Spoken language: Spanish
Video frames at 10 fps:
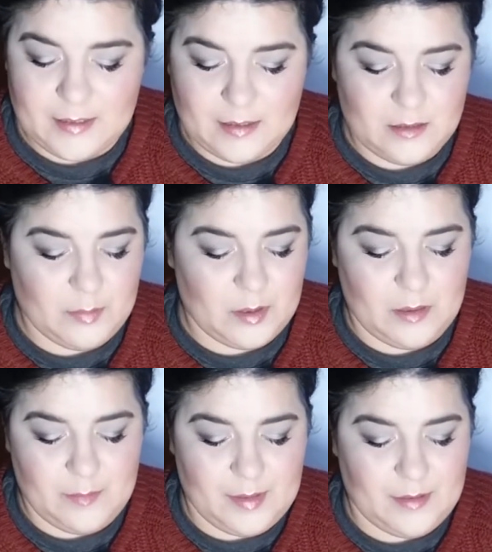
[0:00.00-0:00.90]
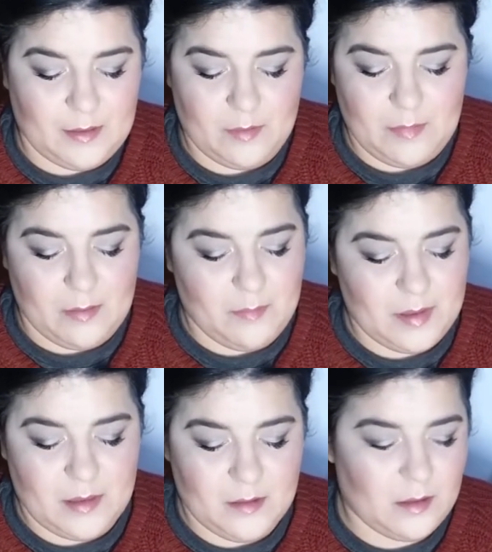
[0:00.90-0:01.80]
Es que no sé por dónde empezar. me voy a
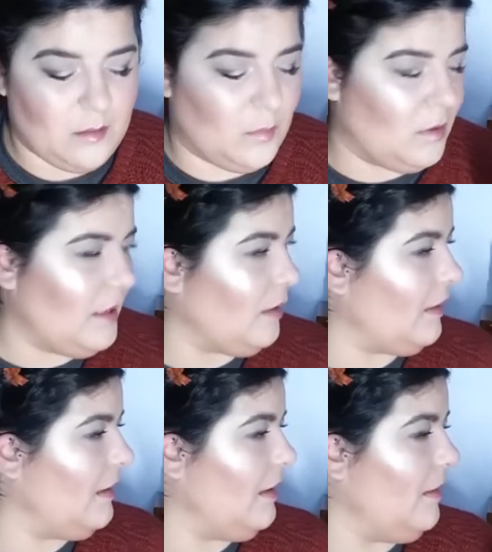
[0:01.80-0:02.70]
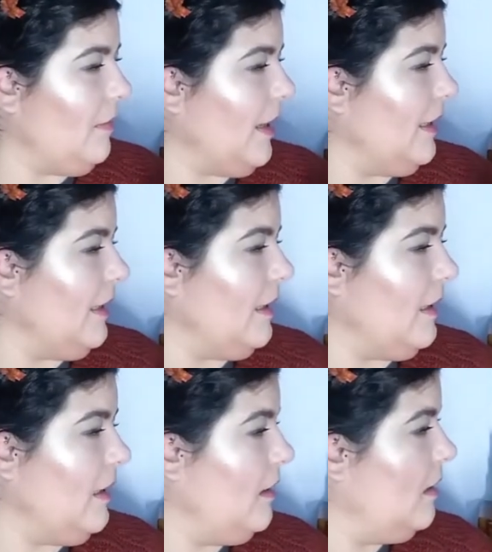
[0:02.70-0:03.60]
empezar como orden de
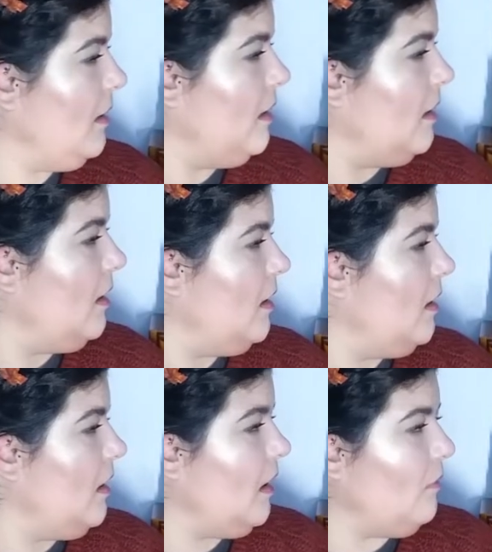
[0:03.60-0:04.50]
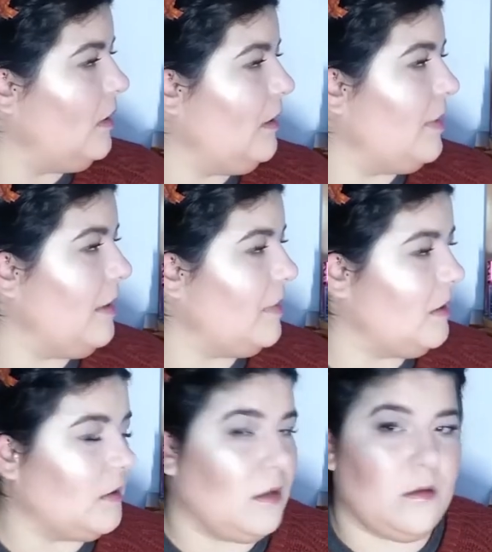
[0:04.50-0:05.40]
maquillaje. En cuanto a
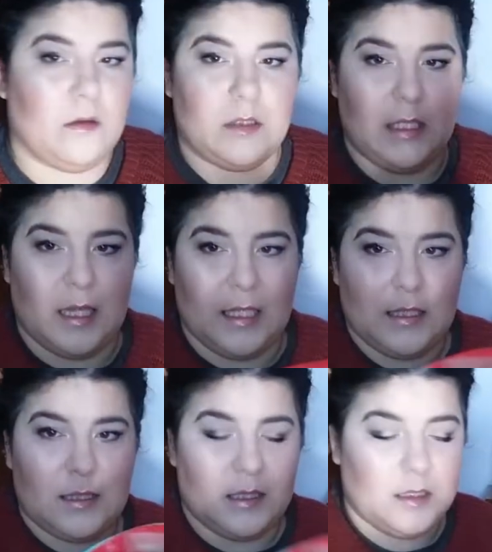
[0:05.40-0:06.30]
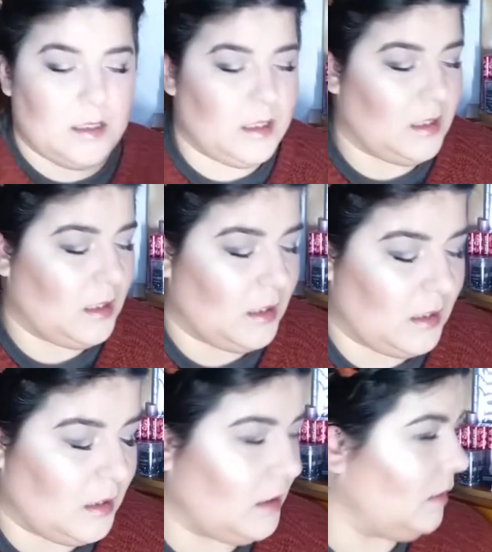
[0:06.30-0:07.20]
primers, los tengo todos en la cesta
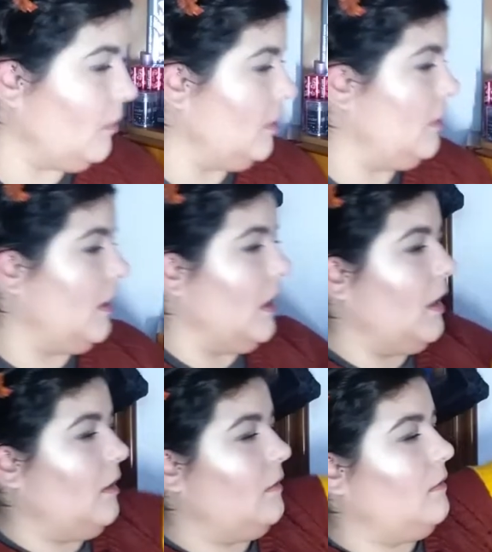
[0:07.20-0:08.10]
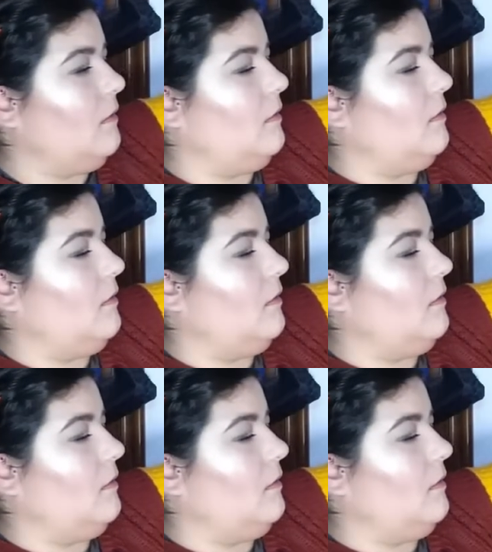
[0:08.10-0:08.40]
y... Bueno, esto iría aquí.